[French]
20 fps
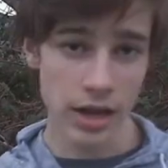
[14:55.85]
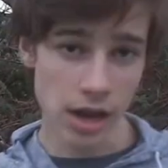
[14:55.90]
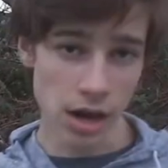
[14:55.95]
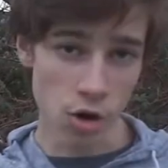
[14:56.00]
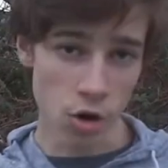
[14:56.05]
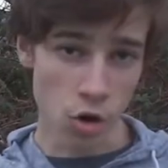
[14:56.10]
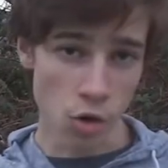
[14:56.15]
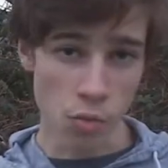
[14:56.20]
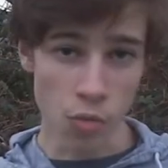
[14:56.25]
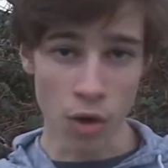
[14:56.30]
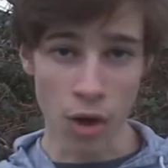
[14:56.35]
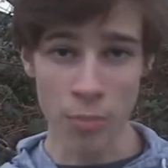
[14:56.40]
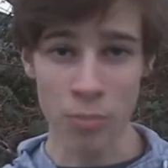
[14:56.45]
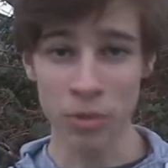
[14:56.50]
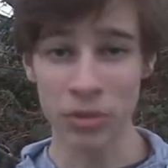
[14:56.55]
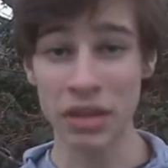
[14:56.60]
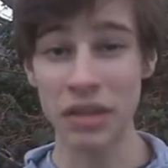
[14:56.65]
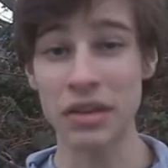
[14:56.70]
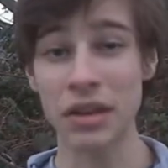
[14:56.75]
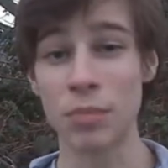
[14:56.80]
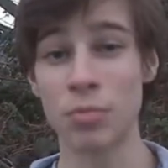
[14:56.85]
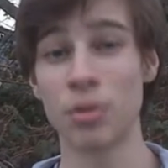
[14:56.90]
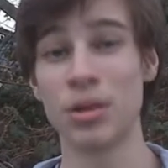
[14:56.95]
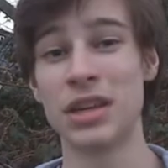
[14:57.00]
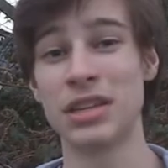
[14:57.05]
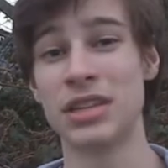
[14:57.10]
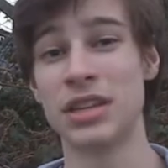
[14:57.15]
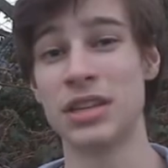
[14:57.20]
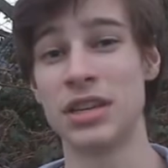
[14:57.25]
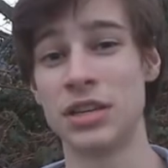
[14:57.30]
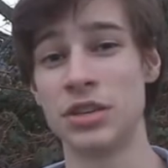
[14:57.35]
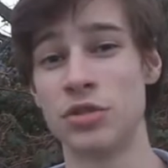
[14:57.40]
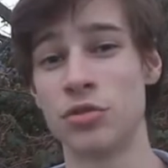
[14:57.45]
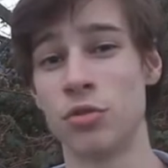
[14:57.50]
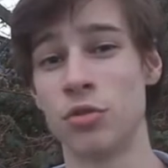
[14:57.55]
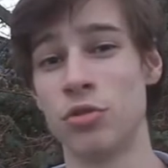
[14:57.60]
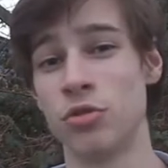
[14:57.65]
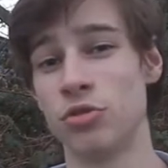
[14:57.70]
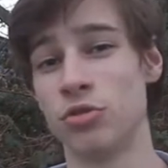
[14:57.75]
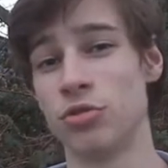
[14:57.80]
Et alors on pourra peut-être répondre à cette
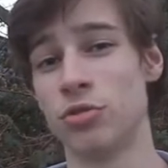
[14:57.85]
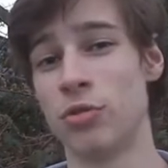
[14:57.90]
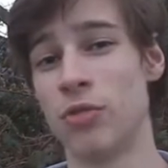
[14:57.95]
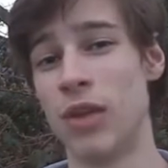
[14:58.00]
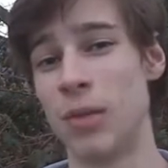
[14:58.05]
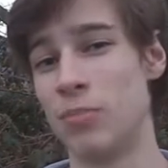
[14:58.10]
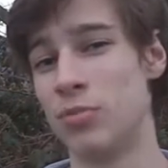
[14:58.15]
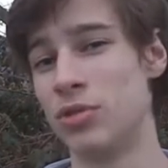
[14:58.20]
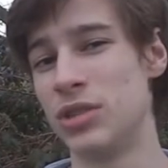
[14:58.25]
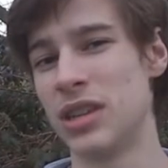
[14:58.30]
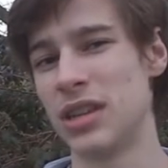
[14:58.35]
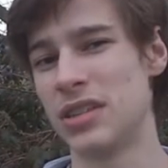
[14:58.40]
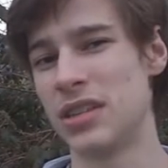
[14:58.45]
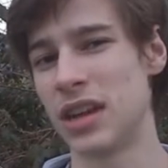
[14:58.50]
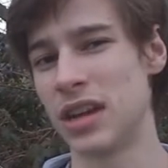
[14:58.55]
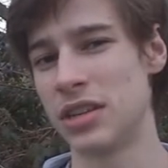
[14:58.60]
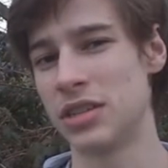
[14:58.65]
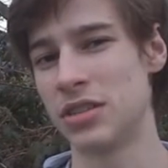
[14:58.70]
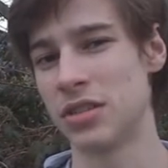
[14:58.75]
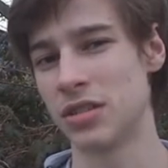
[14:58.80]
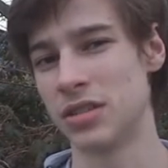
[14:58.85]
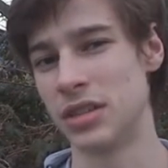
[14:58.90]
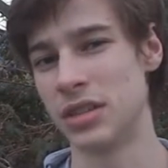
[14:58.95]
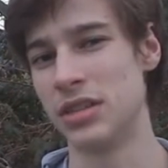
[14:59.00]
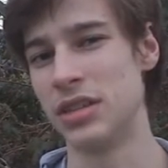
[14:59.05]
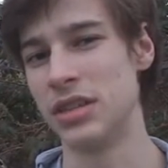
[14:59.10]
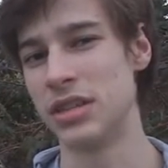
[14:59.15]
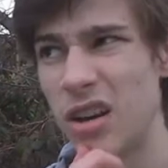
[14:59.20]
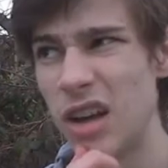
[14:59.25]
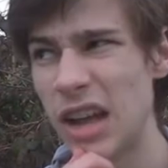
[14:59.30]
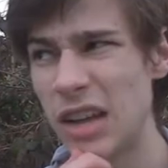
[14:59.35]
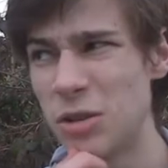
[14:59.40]
question que je trouve la plus intéressante des 10.